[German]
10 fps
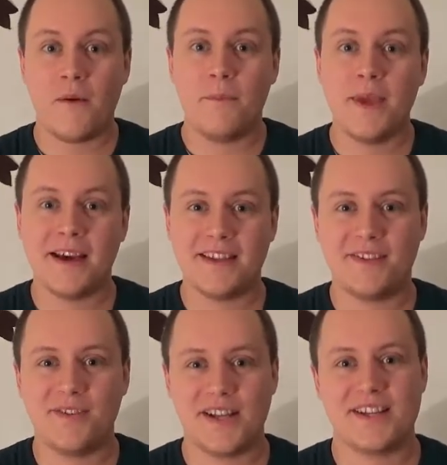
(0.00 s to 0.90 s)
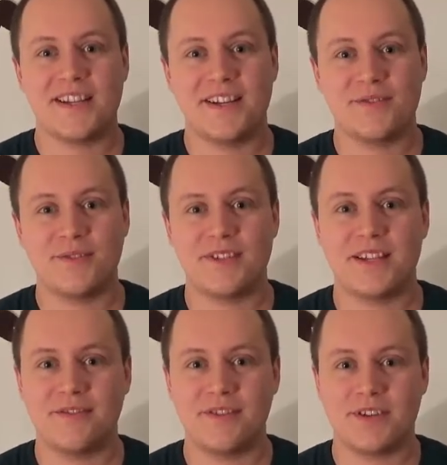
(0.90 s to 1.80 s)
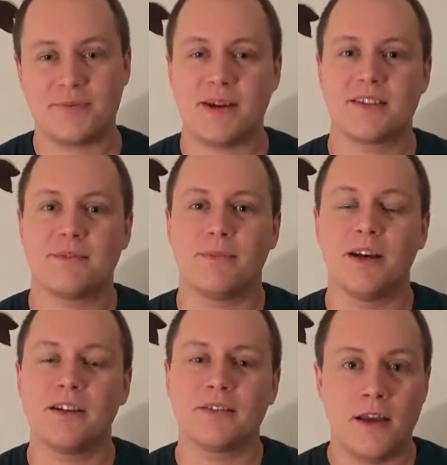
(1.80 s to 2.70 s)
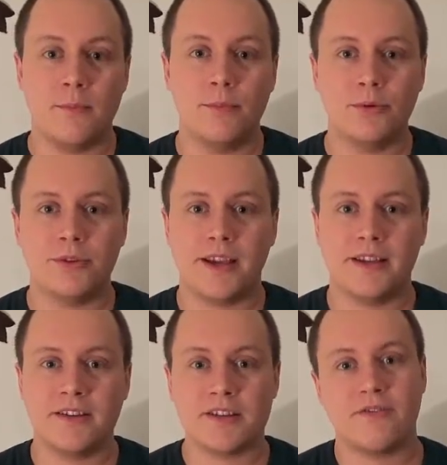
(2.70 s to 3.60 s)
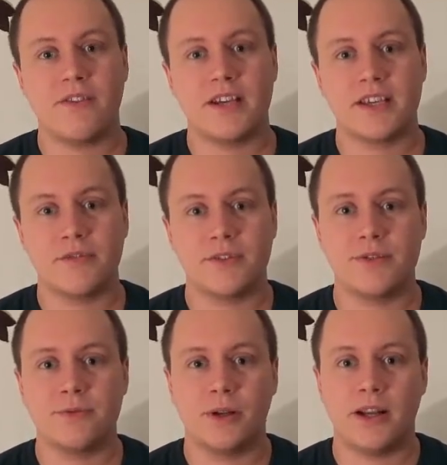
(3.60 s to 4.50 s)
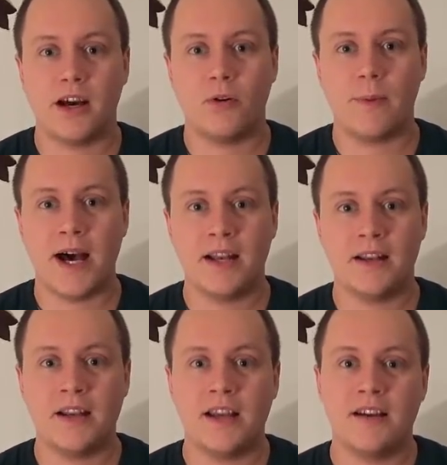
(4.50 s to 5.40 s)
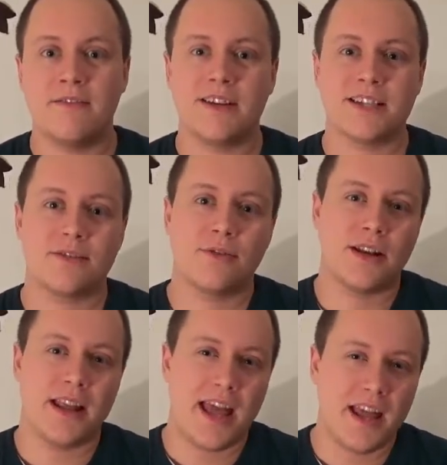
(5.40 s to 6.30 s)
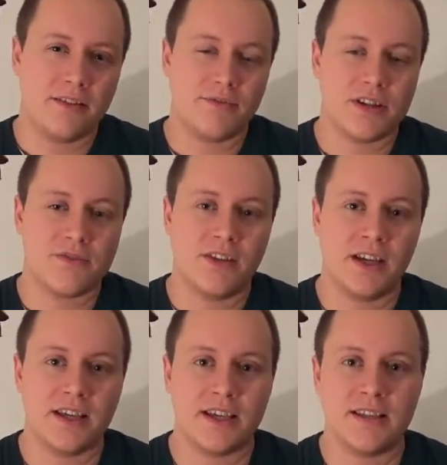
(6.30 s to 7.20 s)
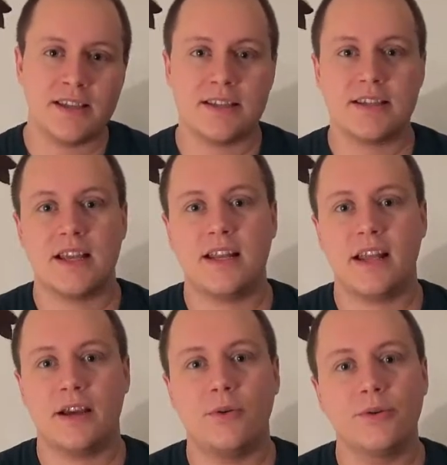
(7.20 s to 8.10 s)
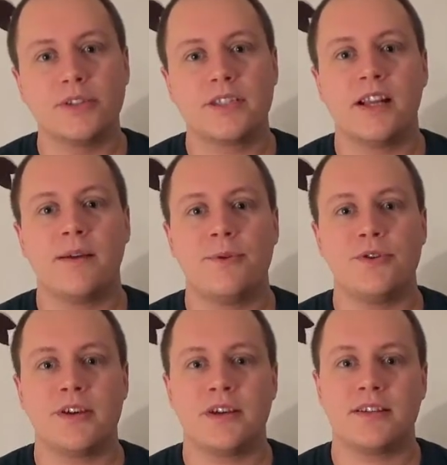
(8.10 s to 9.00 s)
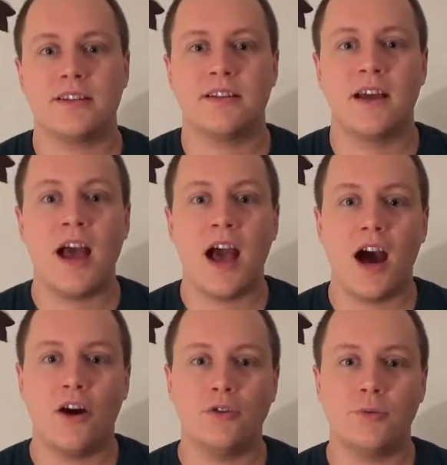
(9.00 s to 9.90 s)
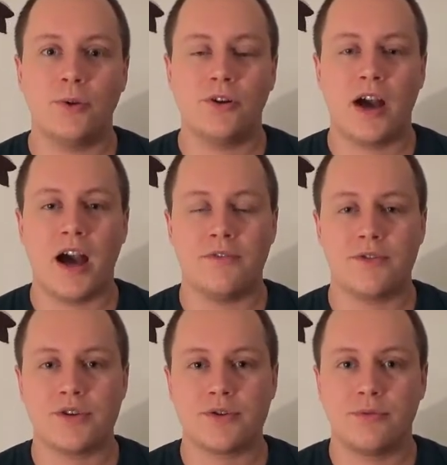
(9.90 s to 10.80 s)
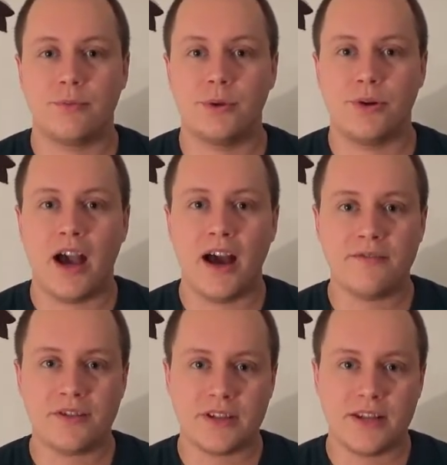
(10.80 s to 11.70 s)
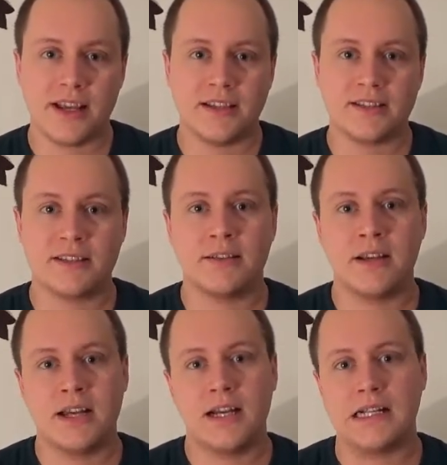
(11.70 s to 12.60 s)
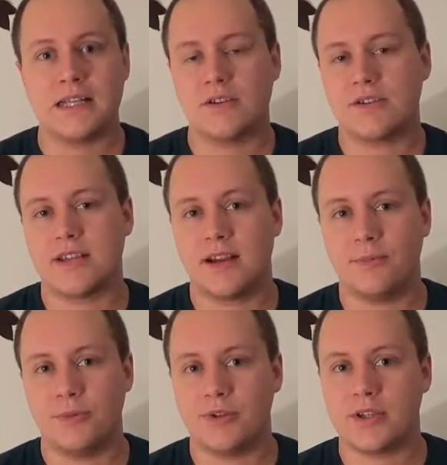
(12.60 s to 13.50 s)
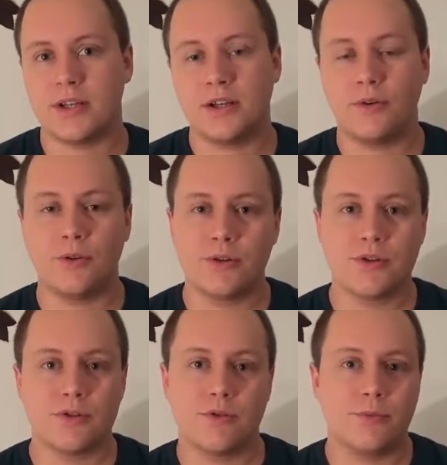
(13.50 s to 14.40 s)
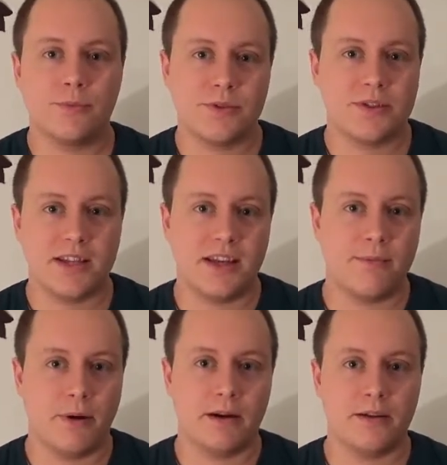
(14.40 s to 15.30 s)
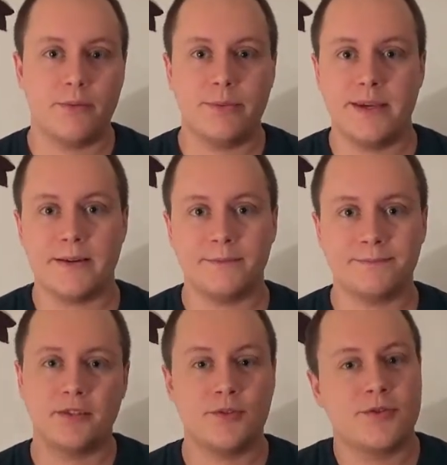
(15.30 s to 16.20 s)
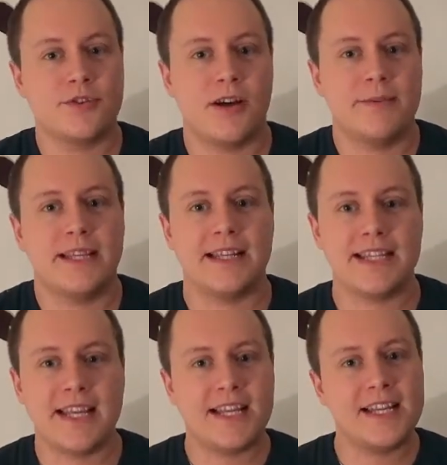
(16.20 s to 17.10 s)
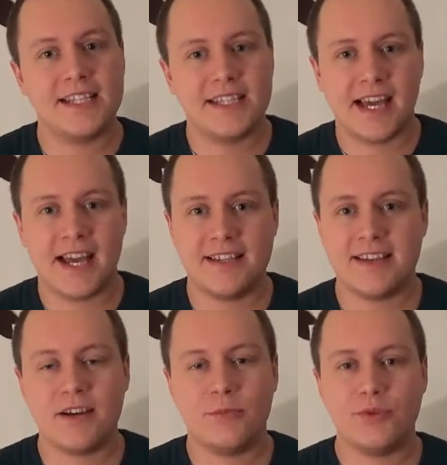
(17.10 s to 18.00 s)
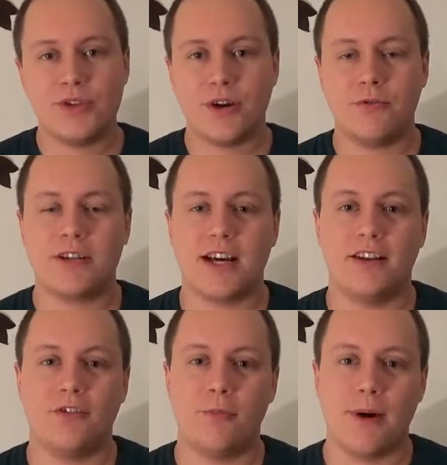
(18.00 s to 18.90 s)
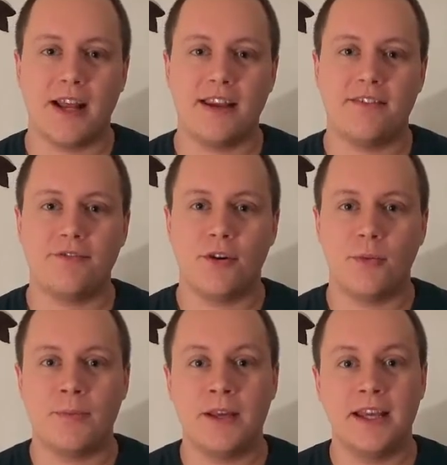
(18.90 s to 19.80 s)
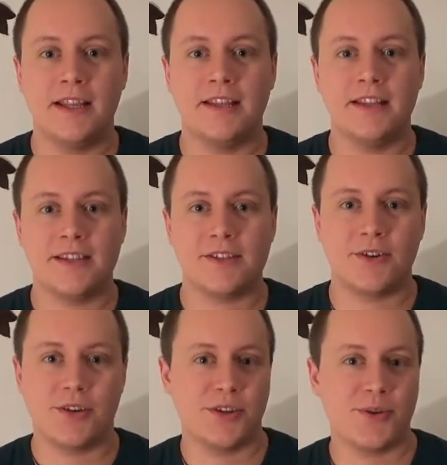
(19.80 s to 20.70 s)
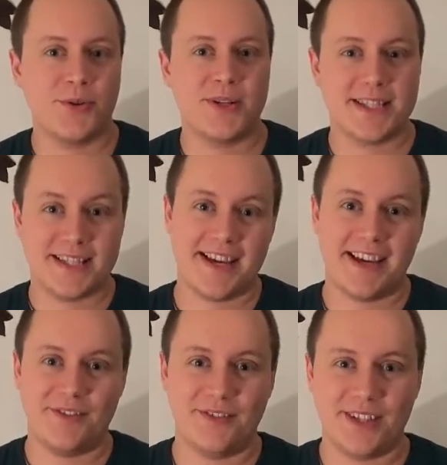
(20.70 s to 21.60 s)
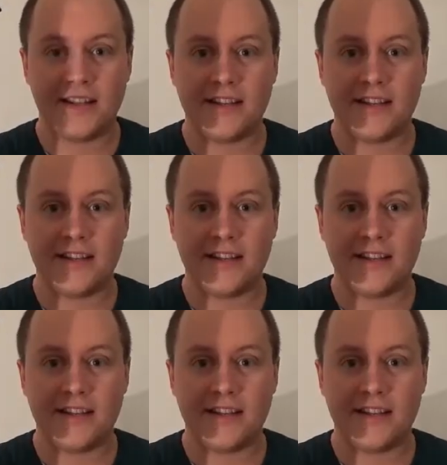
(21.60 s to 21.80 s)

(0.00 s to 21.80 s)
Mir hat die Veranstaltung sehr viel Spaß gemacht Buchtechnisch war ich auf der Suche nach Romanen, was dort etwas schwierig ist, denn der Großteil der Bücher sind autobiografisch und biografische Texte, als auch Sachbücher rund ums Thema Queer. Und so habe ich letztendlich drei Sachbücher und einen Roman erworben, die ich euch kurz zeigen will.